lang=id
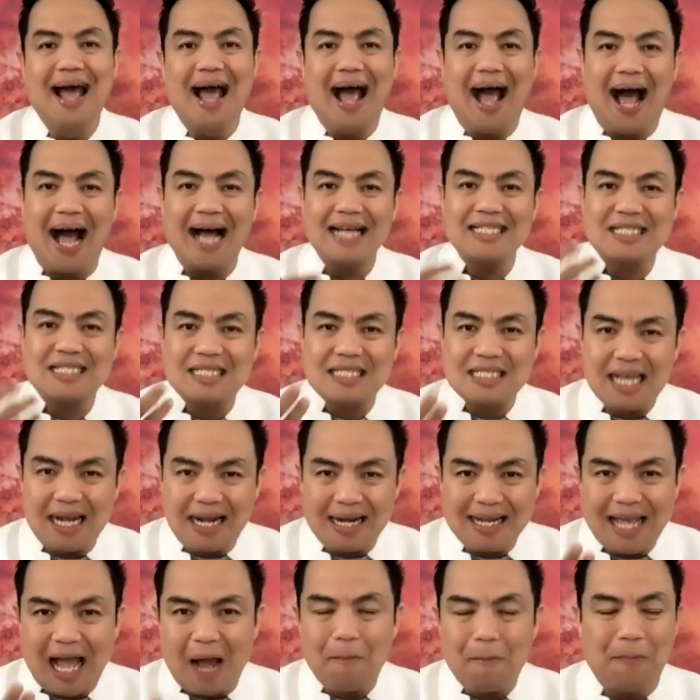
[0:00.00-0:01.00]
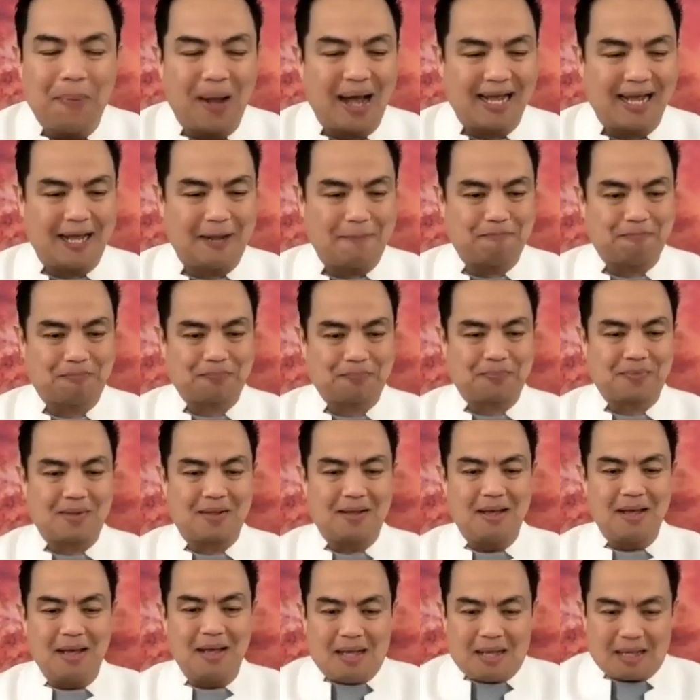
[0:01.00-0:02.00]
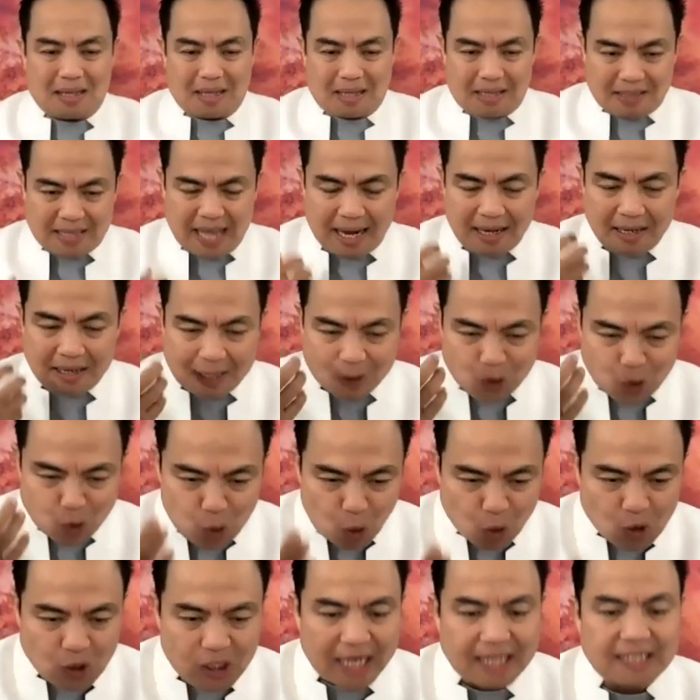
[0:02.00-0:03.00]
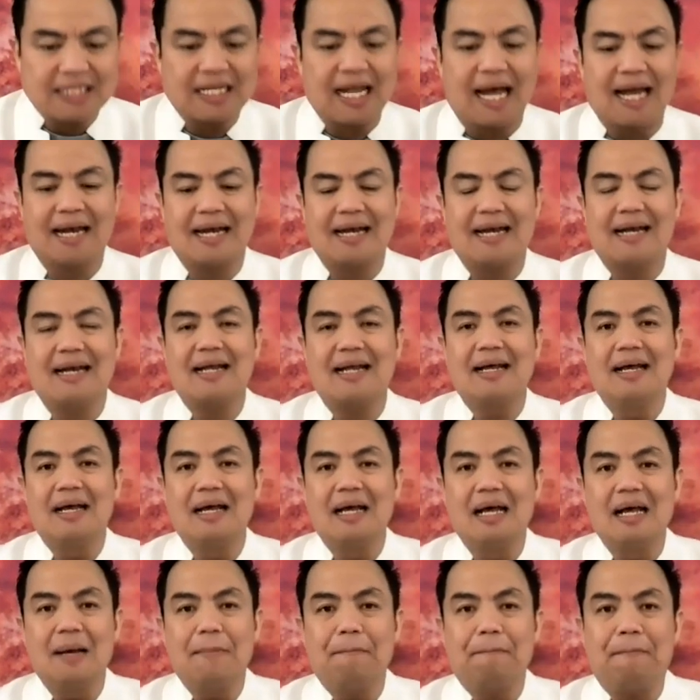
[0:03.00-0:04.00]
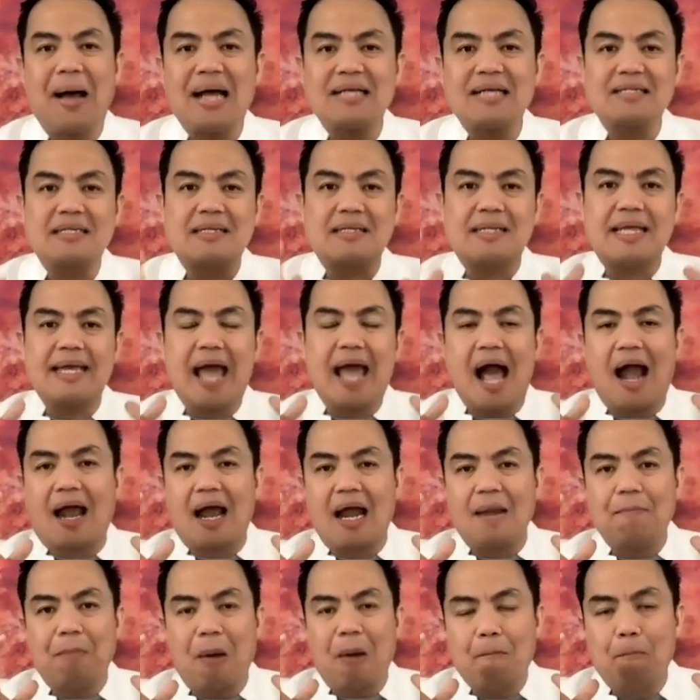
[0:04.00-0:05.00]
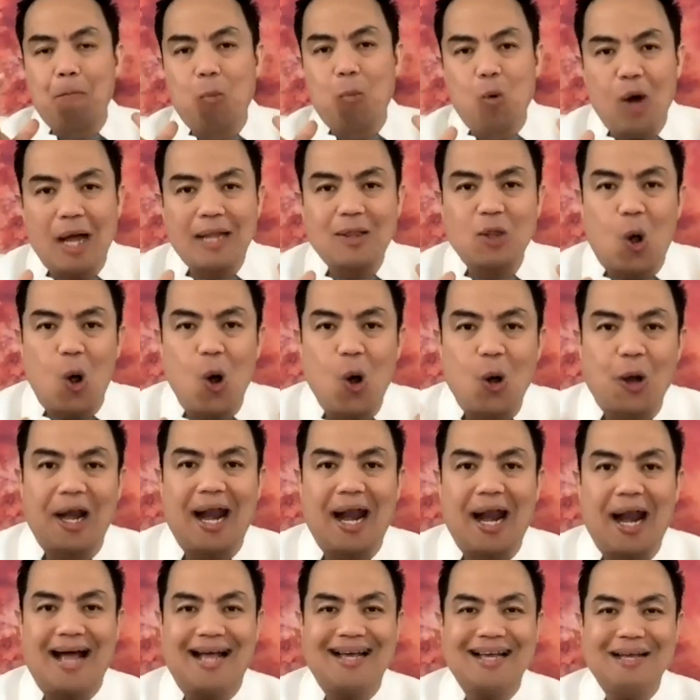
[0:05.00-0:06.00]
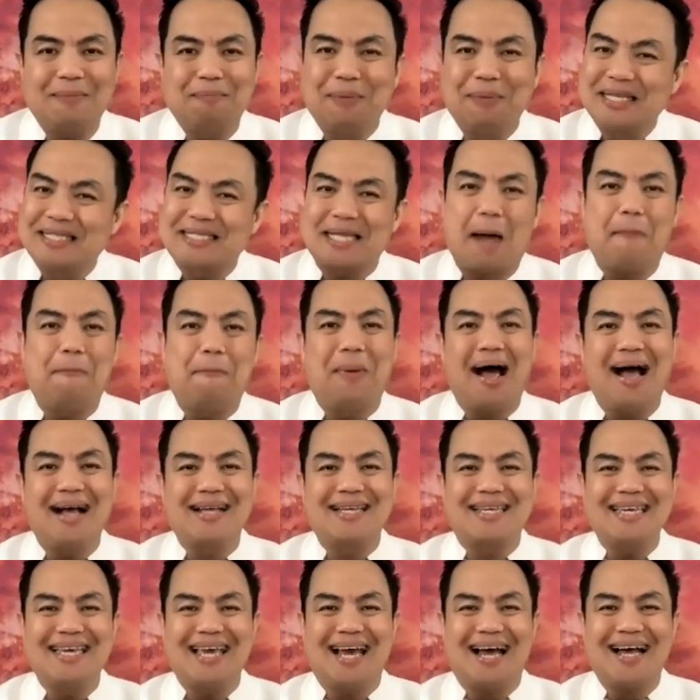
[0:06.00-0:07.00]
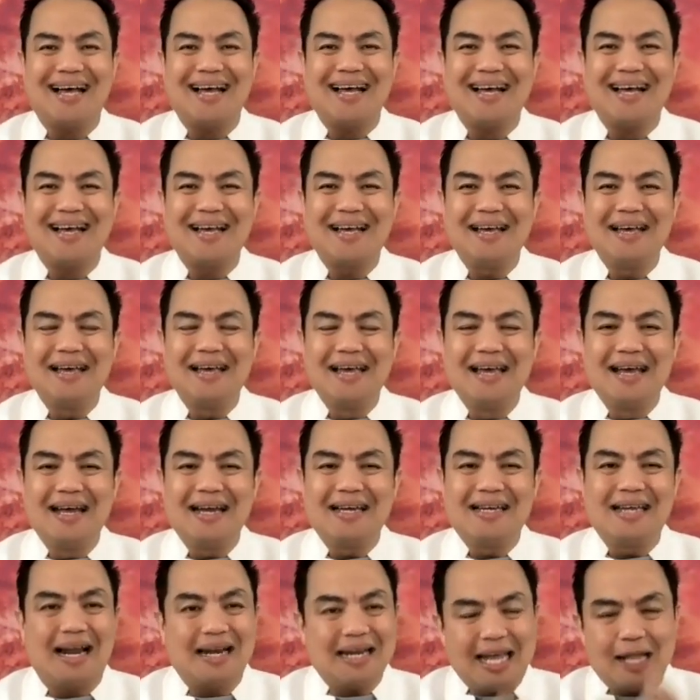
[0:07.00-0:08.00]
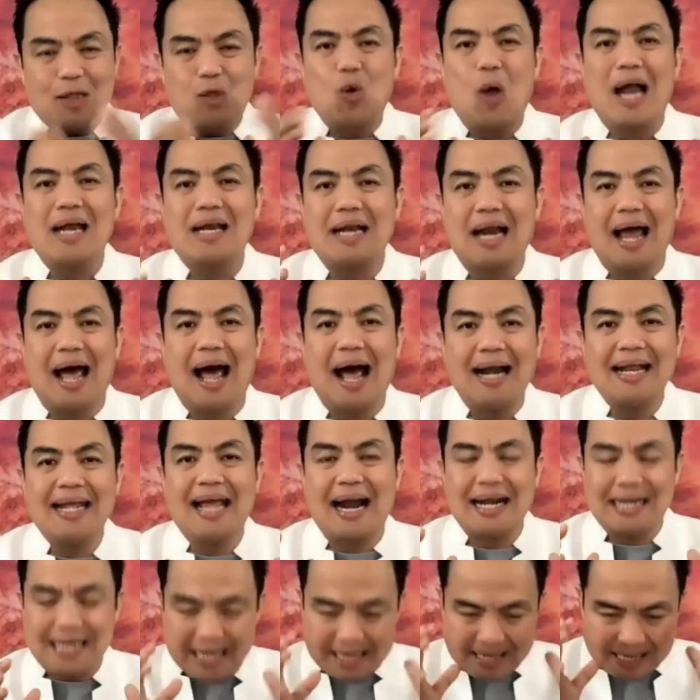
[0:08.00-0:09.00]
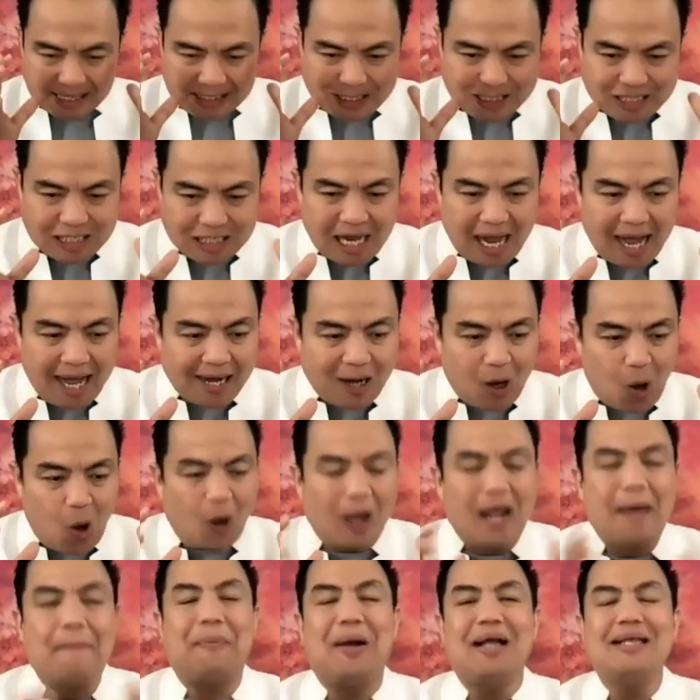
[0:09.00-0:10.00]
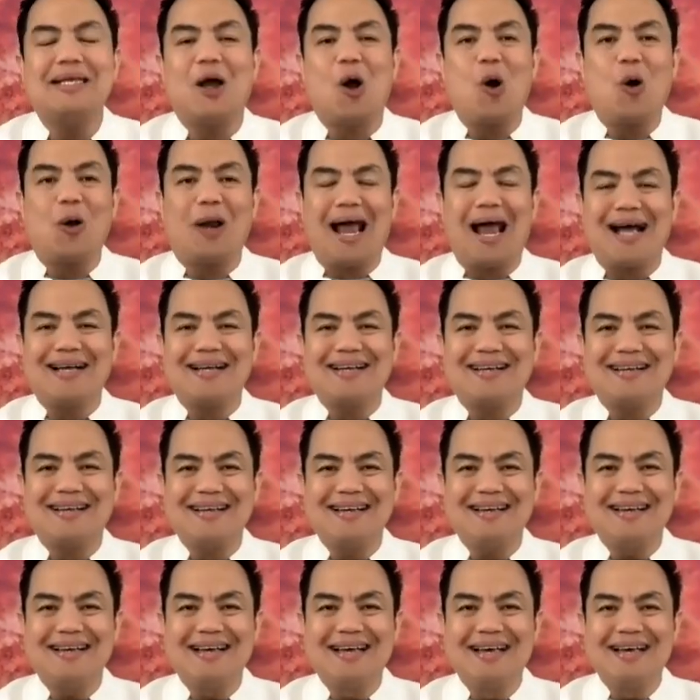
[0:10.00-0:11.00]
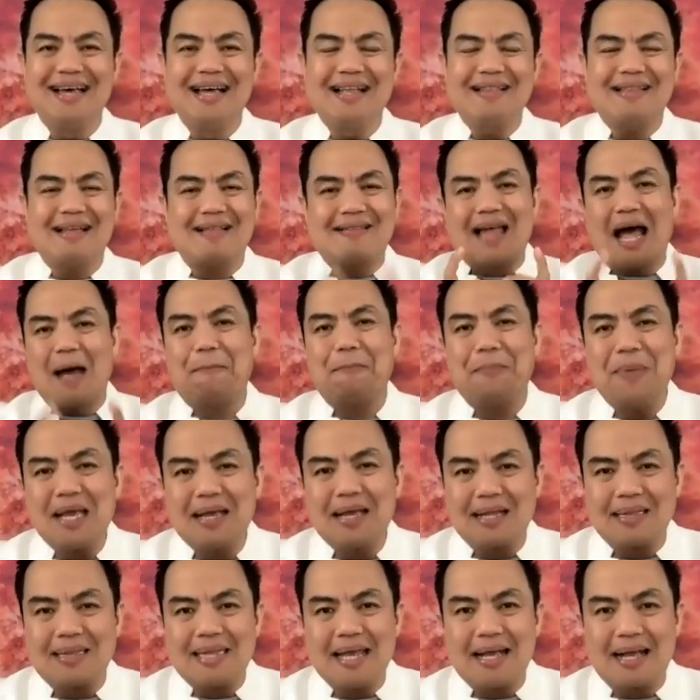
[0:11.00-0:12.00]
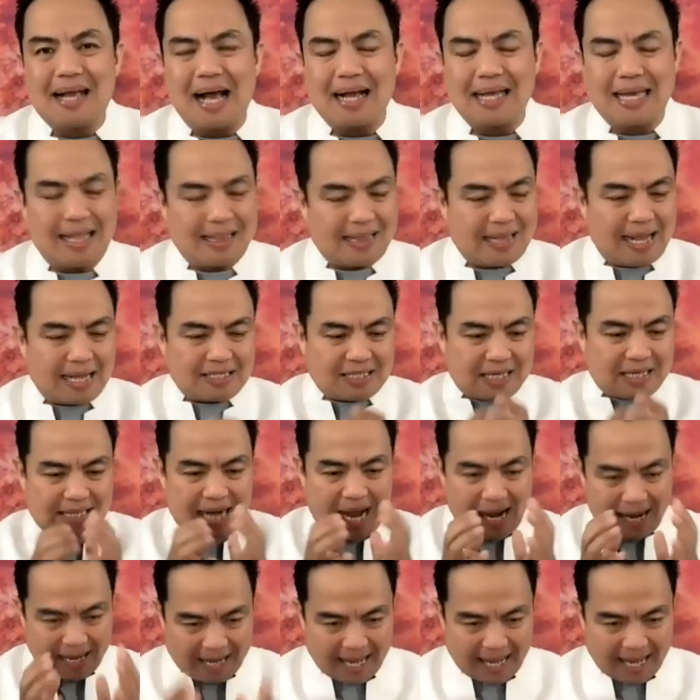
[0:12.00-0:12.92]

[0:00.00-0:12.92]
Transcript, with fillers: Hasil yang baik dan kesuksesan pasti akan membuat orang bisa bahagia. Dan itu adalah hal yang dikejar oleh banyak orang. Tetapi ketika kita sedang